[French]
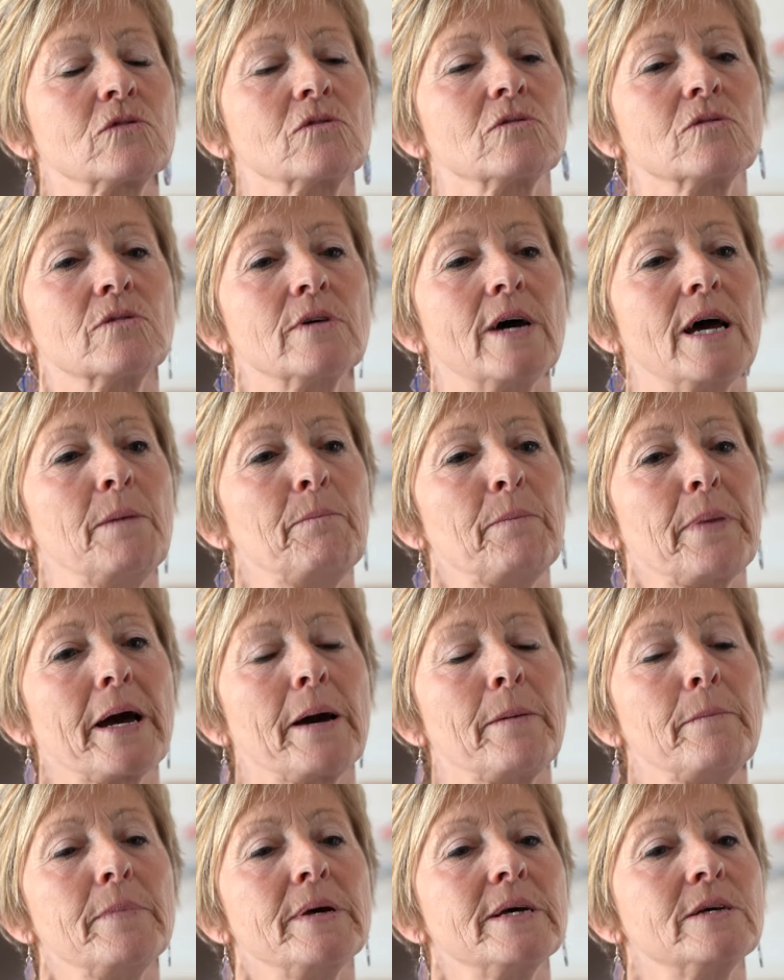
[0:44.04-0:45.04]
qu'elle
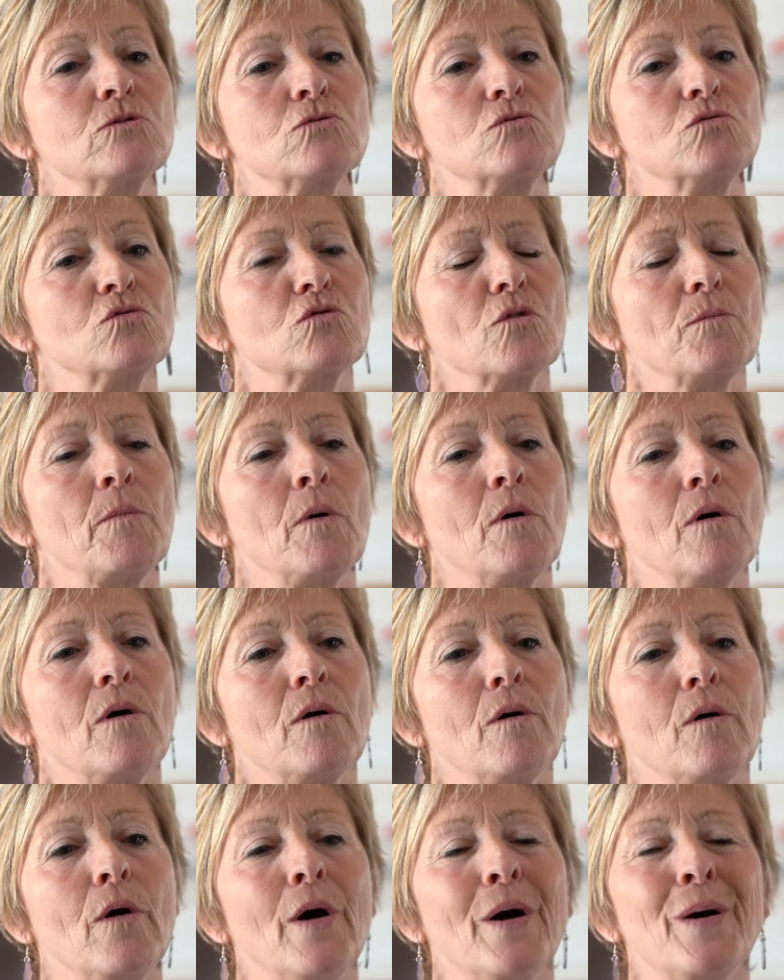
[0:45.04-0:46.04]
permet
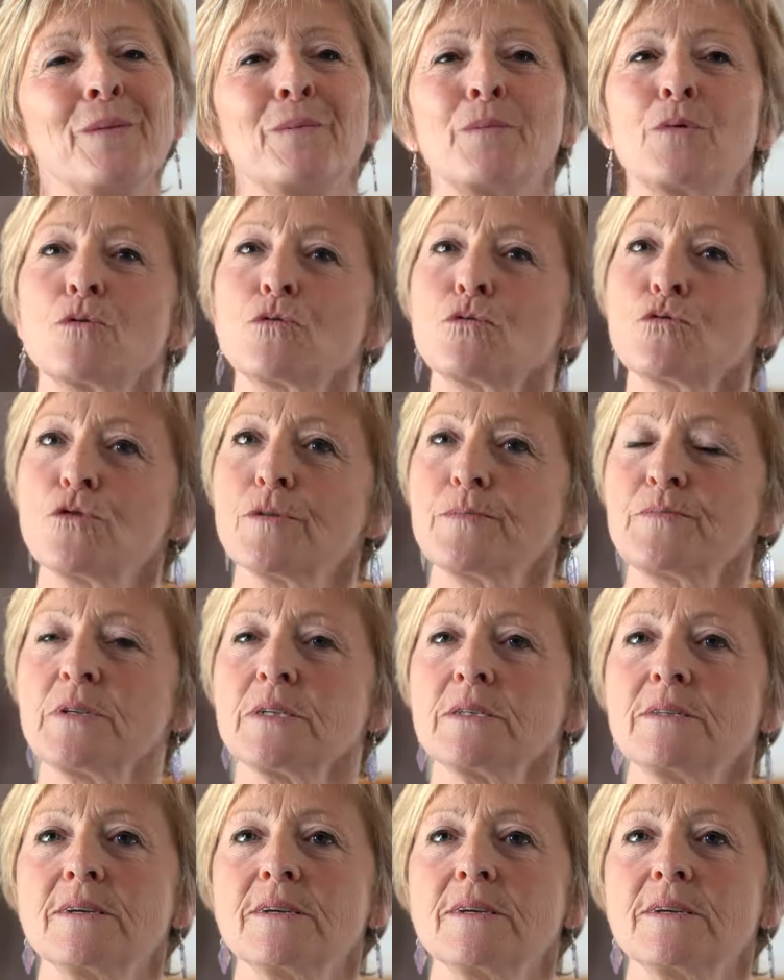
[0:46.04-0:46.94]
justement beaucoup de petits